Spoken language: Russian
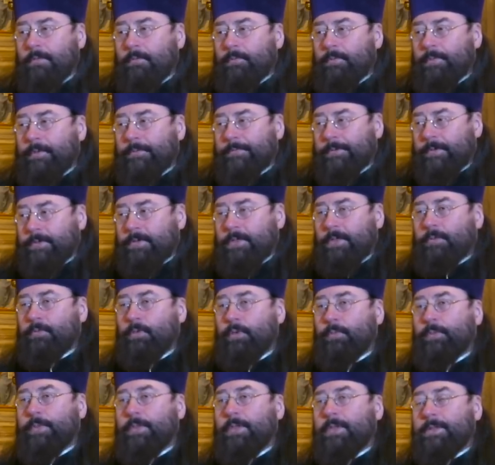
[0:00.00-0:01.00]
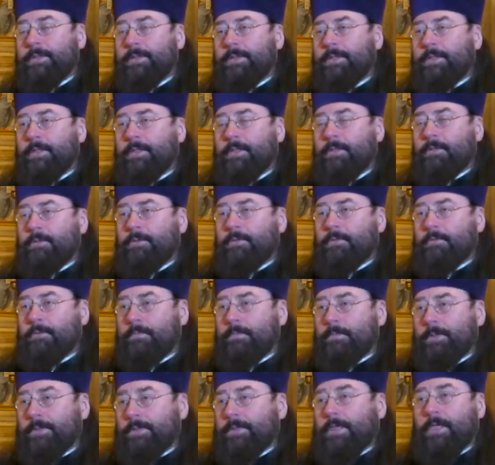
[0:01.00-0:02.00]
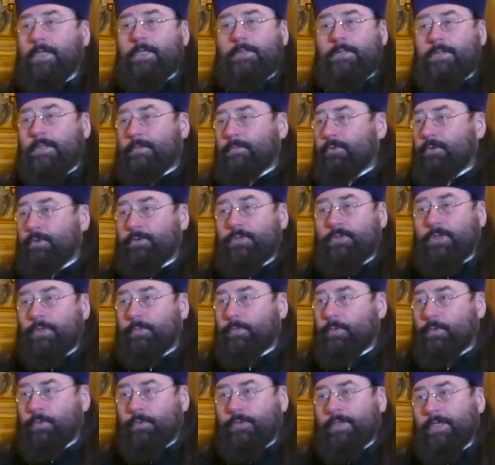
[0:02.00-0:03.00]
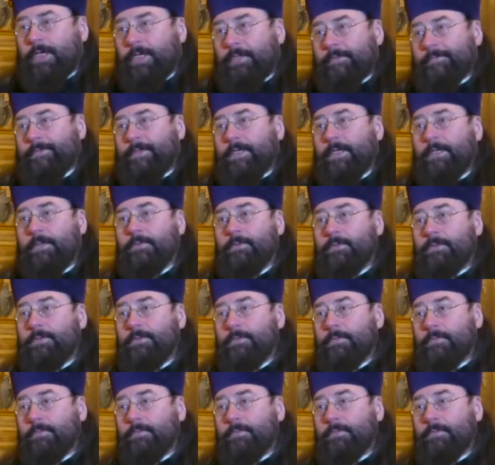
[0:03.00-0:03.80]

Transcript: при фронтовой полосе, который, настоятелем до сих пор я являюсь.